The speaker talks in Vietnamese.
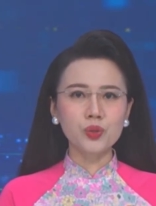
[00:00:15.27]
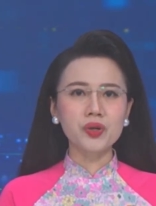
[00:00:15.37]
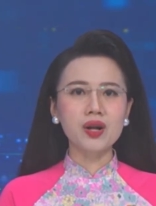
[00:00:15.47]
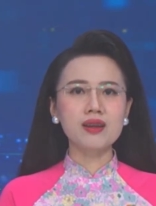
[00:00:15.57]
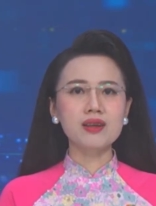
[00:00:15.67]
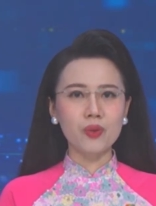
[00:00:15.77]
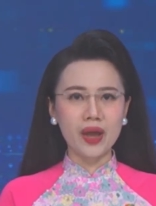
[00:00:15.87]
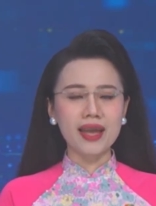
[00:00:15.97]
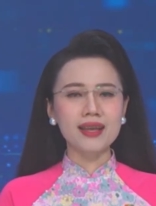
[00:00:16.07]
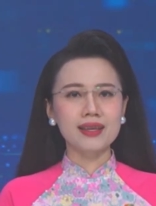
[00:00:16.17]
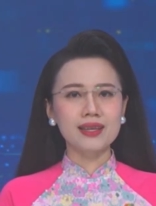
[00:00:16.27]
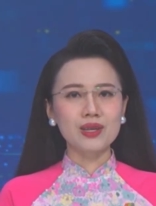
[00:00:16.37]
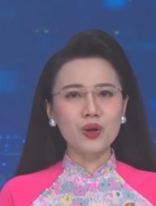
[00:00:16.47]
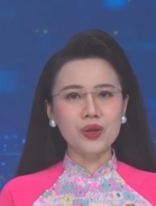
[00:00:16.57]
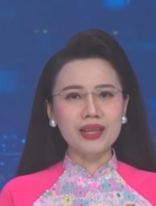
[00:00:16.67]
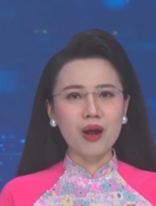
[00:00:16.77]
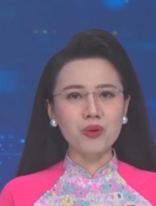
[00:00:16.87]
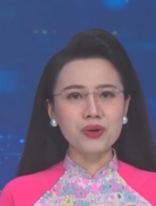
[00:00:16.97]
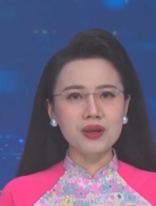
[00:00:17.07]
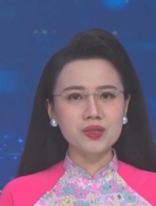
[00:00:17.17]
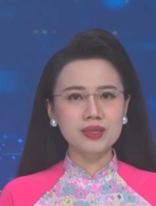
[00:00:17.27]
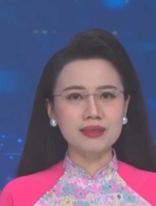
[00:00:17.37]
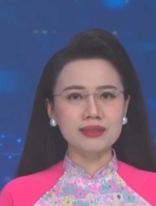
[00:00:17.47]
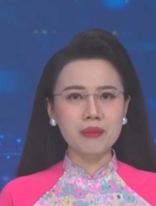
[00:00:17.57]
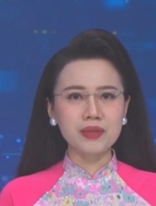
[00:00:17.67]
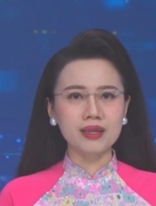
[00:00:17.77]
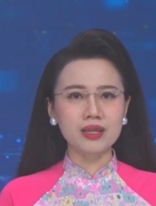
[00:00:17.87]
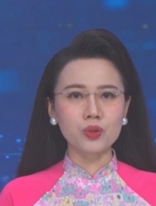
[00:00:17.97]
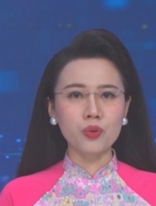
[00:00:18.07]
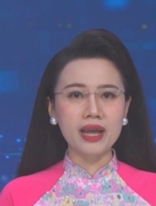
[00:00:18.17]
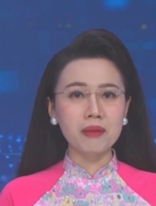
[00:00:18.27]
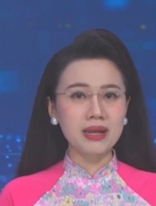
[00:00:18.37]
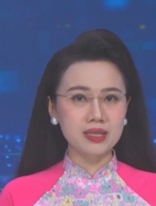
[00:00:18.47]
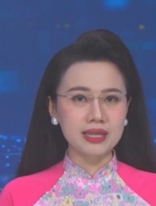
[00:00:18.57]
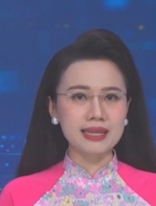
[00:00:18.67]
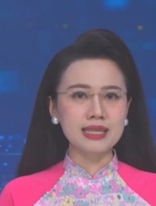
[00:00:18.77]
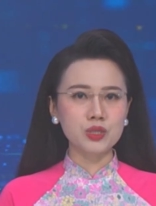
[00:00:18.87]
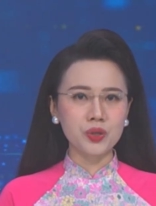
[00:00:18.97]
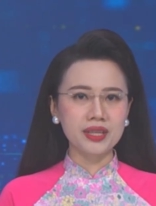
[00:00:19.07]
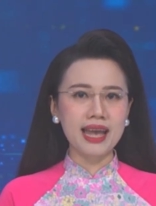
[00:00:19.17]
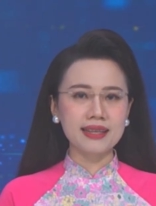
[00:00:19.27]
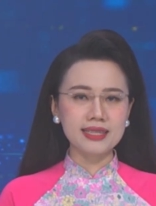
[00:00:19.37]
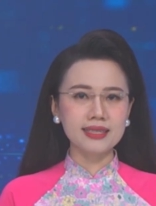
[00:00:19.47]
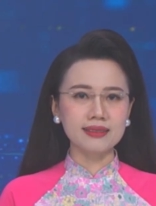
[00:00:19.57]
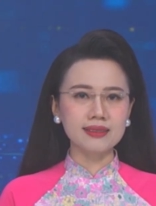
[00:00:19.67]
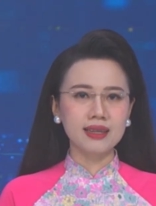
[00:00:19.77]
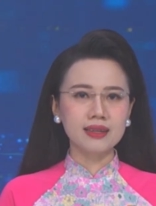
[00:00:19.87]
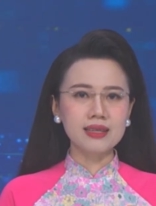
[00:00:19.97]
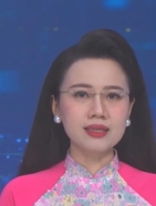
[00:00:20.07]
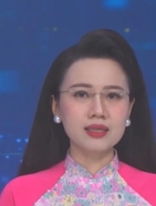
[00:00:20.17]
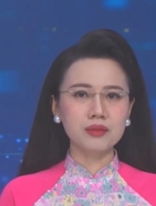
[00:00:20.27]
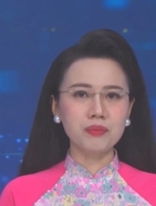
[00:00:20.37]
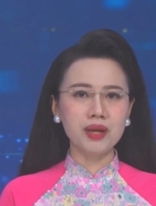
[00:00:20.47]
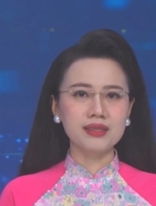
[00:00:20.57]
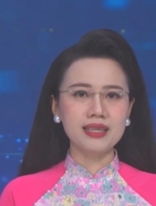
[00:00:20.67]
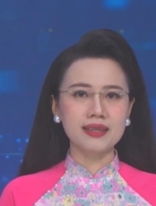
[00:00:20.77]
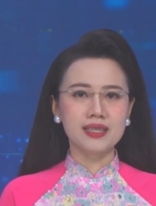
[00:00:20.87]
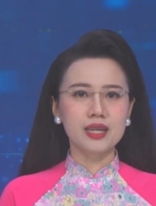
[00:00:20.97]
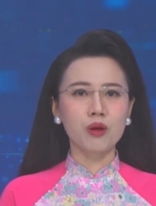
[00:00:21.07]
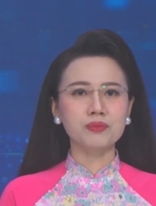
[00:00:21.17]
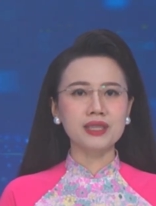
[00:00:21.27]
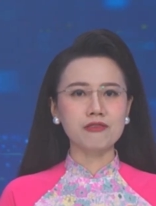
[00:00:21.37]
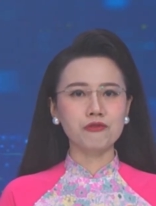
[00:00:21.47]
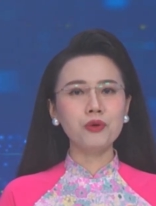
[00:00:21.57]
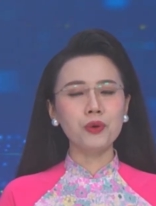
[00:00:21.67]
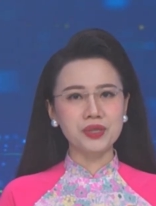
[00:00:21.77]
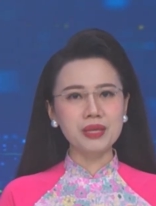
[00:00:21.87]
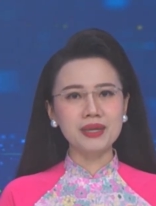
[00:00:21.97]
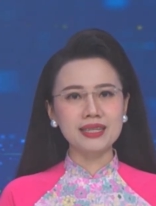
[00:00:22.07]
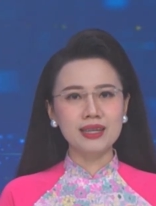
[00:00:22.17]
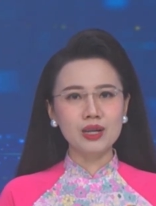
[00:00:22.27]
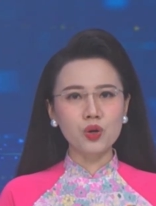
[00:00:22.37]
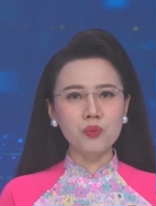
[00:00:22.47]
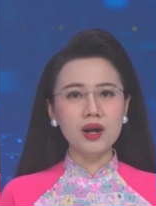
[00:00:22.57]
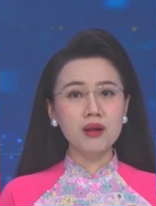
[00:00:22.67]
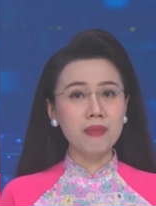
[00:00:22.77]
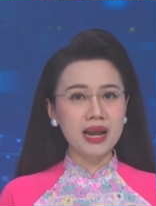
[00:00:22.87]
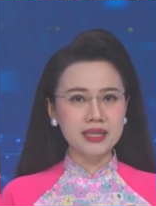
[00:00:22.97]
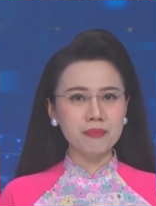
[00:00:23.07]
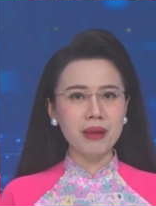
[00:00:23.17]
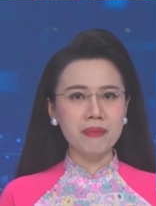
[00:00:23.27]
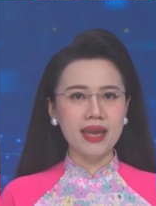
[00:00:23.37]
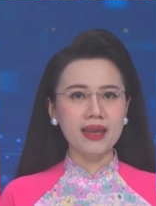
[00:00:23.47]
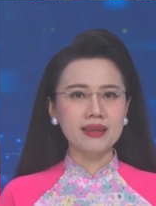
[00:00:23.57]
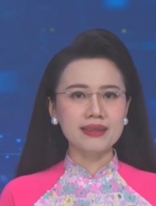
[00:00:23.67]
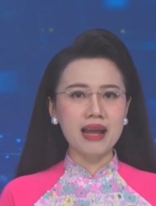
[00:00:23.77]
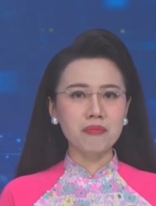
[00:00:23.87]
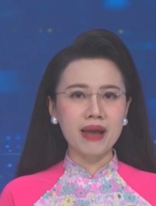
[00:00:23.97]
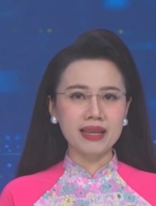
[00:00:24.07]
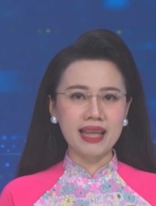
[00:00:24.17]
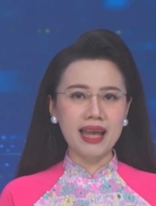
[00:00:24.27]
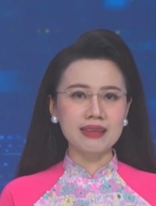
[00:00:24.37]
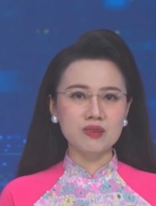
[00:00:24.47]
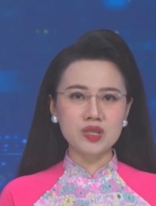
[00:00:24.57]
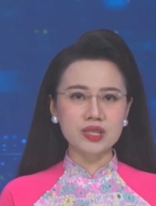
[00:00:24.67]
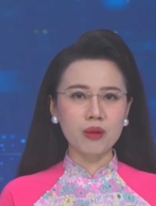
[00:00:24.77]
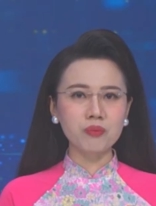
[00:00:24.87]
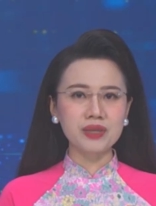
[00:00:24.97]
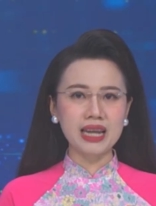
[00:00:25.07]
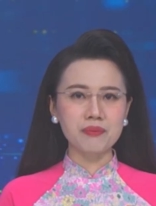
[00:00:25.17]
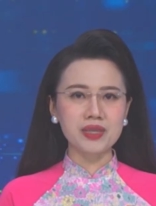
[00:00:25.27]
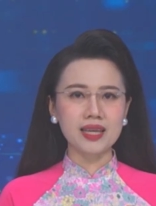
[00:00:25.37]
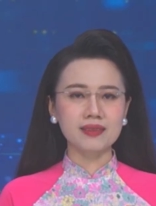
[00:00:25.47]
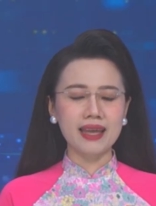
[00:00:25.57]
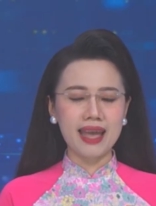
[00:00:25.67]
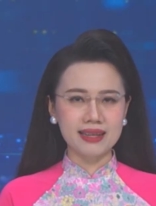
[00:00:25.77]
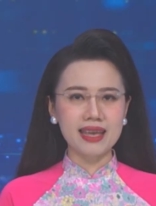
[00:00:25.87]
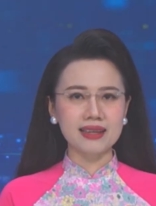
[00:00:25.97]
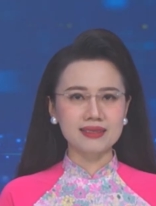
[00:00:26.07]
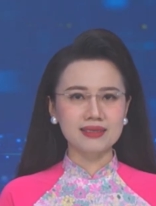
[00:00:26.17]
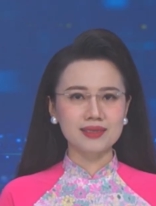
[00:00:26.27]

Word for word: nuôi con lớn khỏe, Hội thảo có sự tham dự của các bác sĩ, chuyên gia dinh dưỡng đến từ bệnh viện Nhi đồng thành phố Hồ Chí Minh cùng hơn 300 bà mẹ đang mang thai, sinh sống và làm việc tại An Giang.